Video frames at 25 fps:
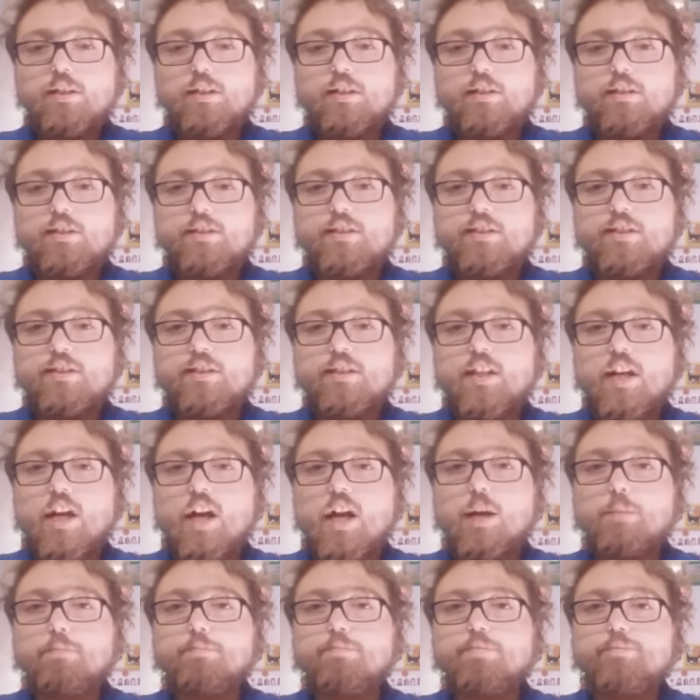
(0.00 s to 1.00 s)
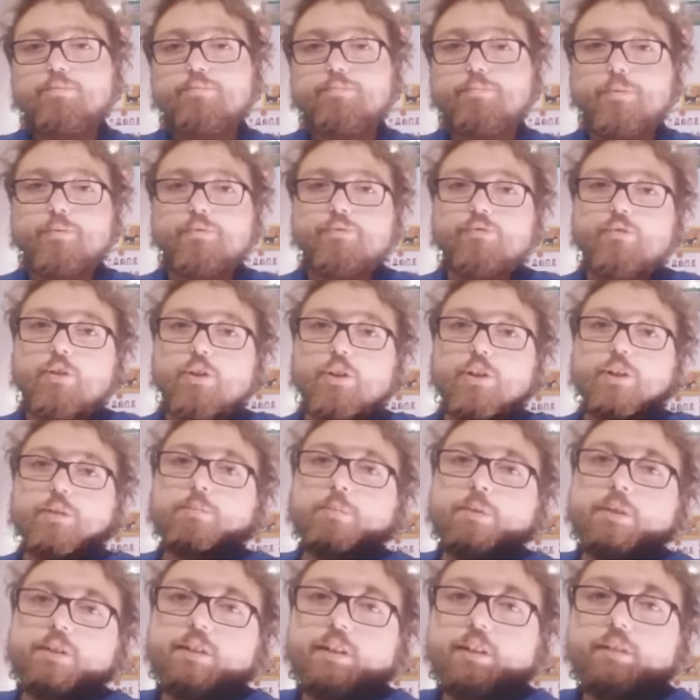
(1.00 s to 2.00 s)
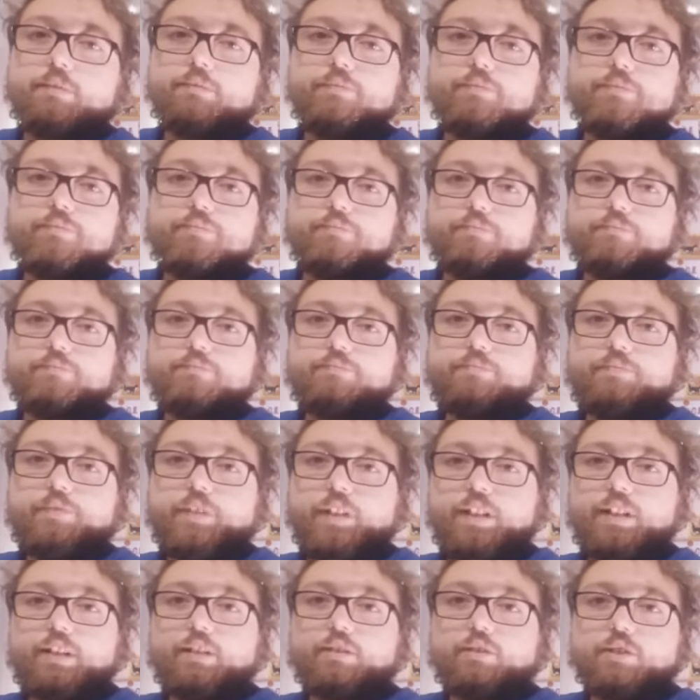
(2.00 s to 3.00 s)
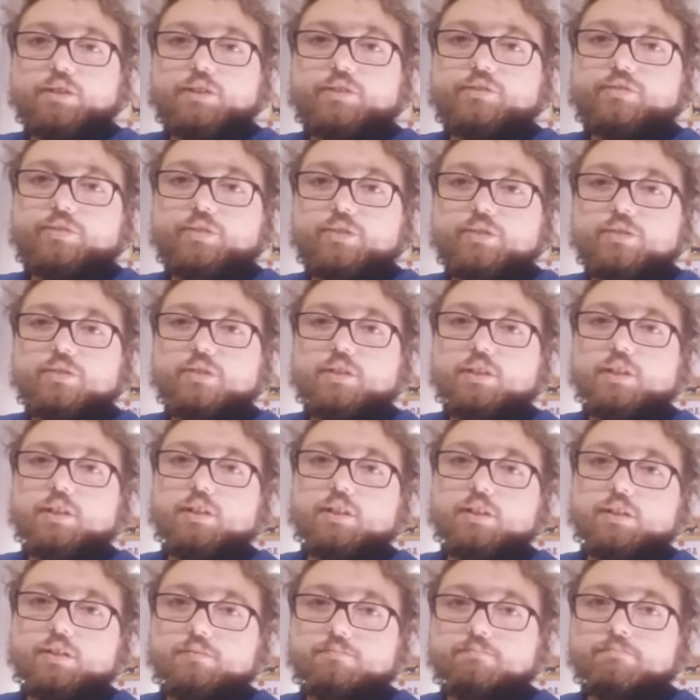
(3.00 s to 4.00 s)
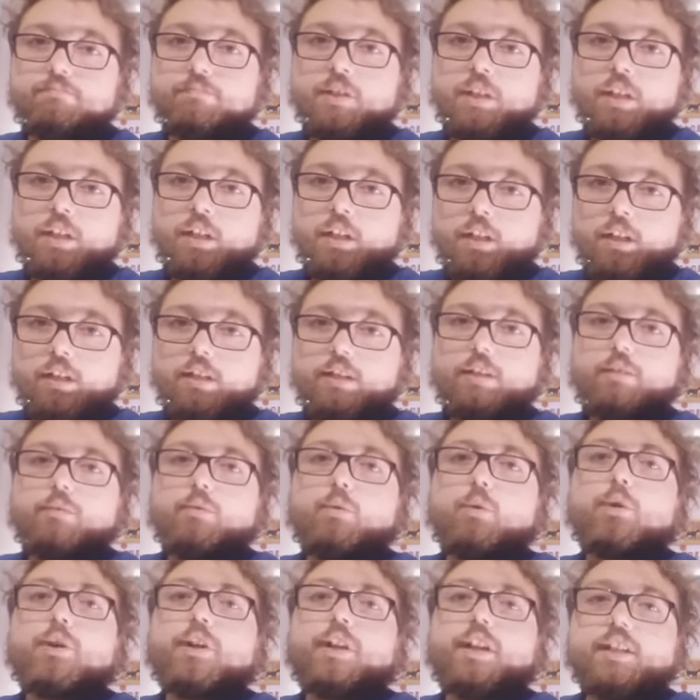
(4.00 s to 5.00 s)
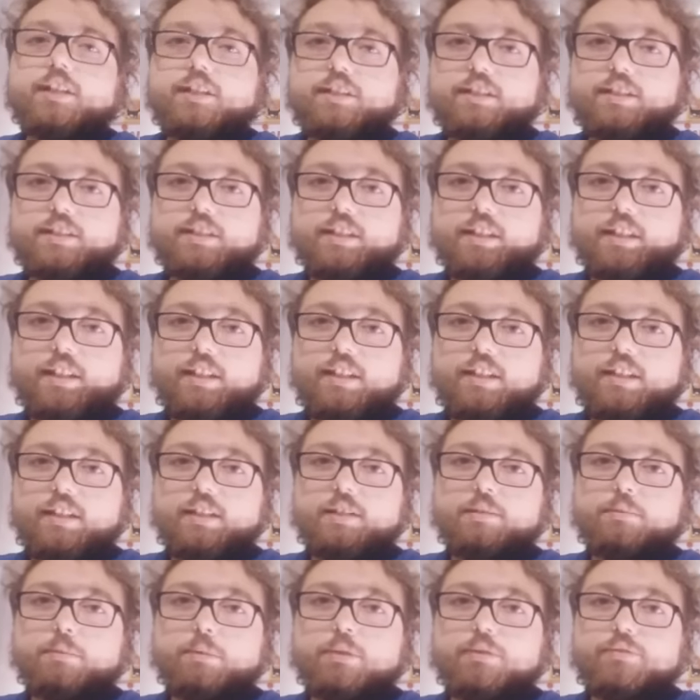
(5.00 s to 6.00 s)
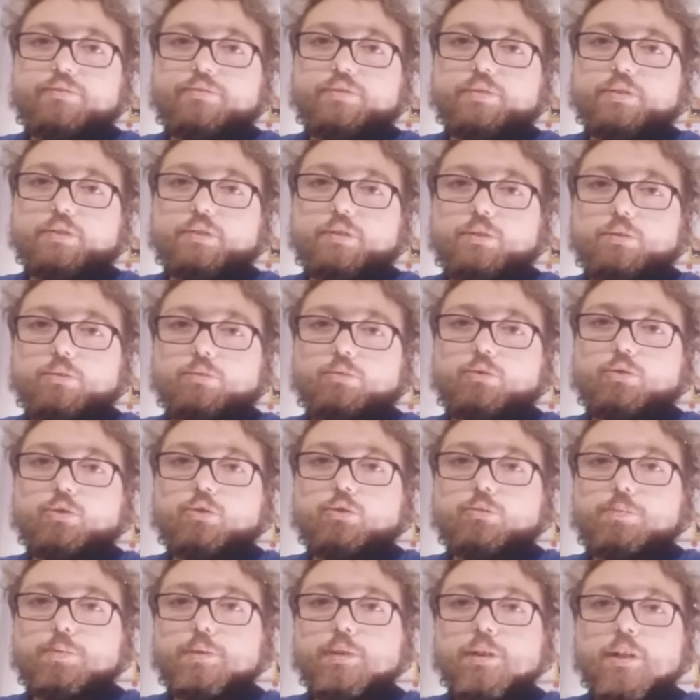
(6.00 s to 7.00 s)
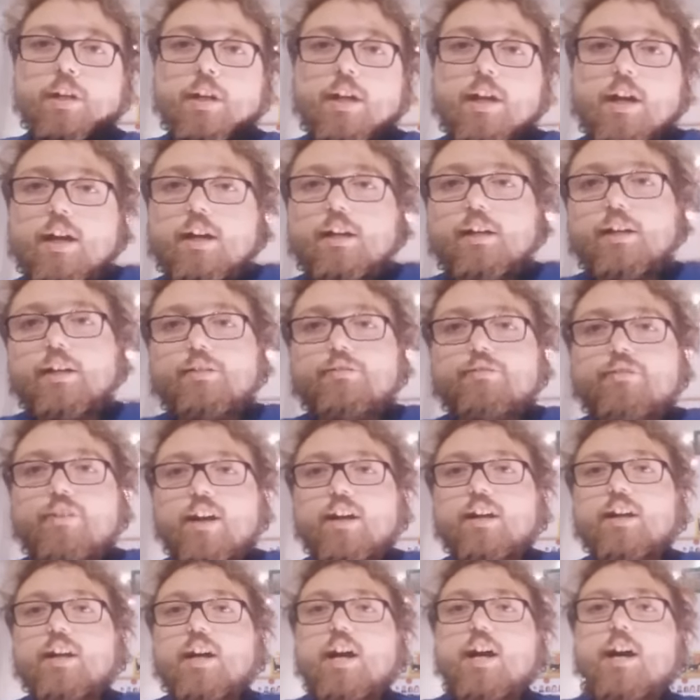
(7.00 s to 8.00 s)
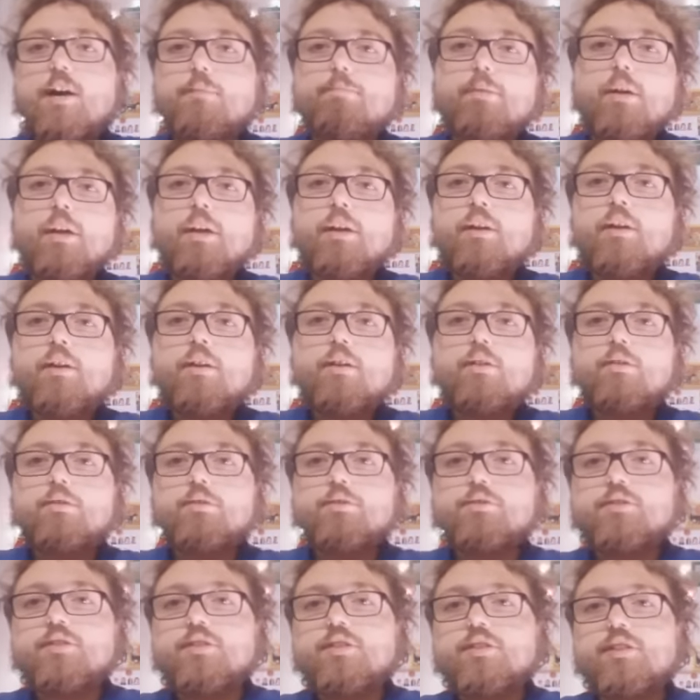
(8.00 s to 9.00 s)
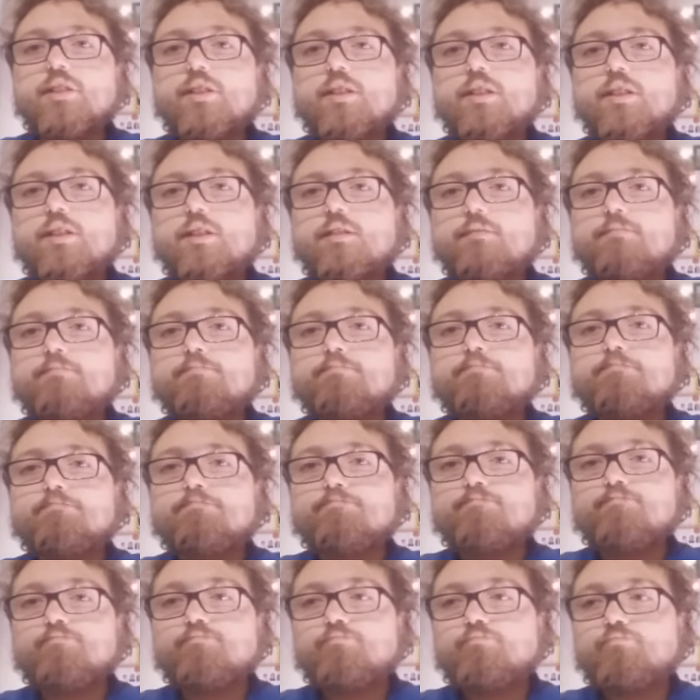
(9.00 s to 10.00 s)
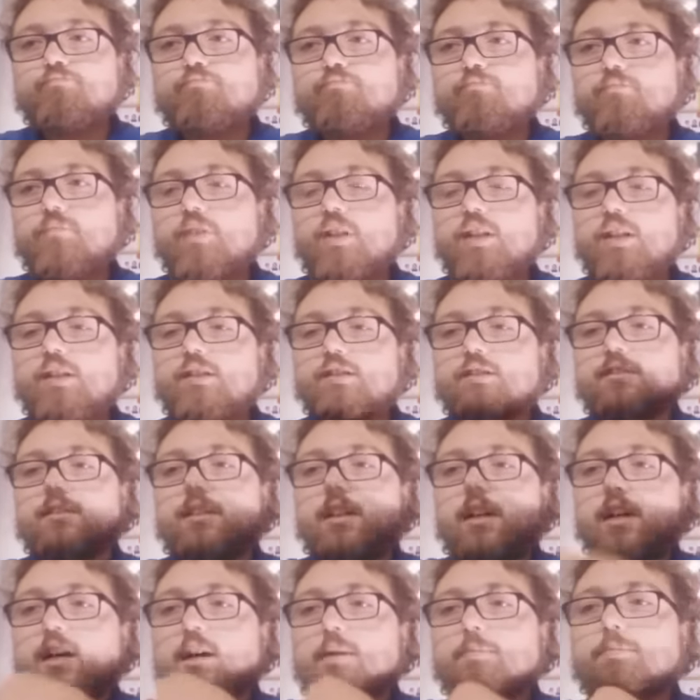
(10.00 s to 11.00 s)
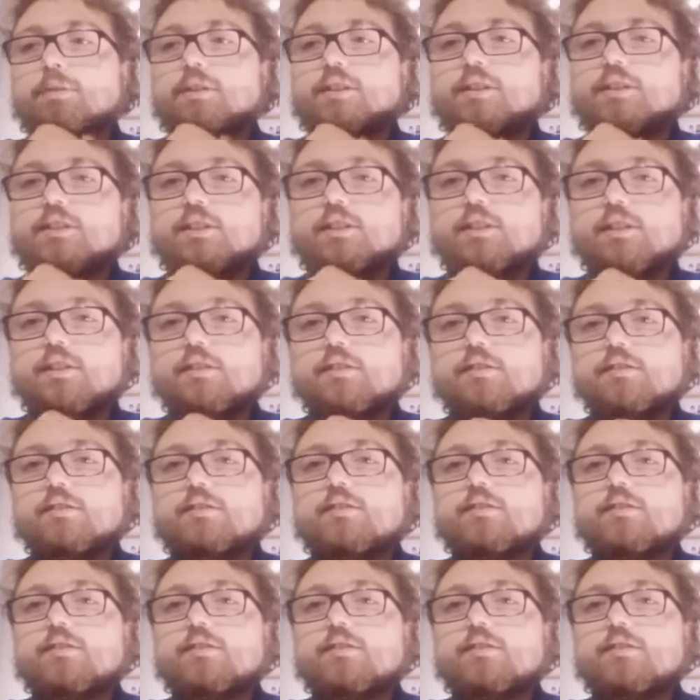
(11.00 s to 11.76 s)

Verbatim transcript: Ich habe, bevor ich mit den Videos, für, ähm, die wo ich jetzt drehe, immer für YouTube angefangen habe. Und ähm, da habe ich